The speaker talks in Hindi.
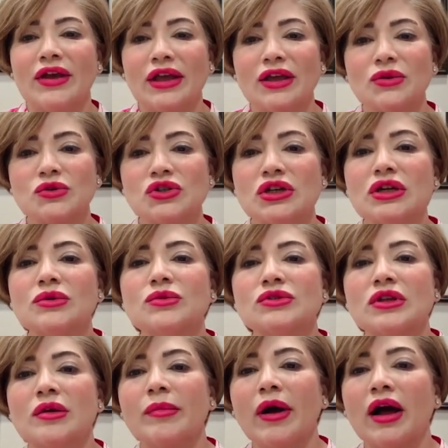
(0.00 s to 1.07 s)
थैंक यू जी
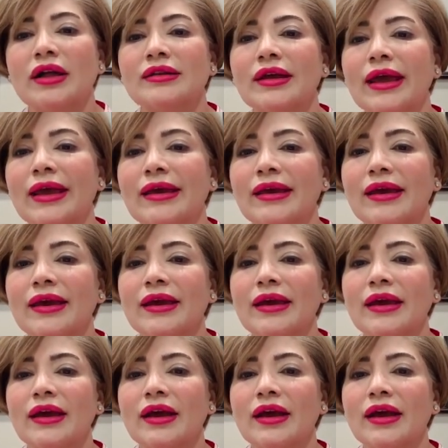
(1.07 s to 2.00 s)
उसके बाद ए के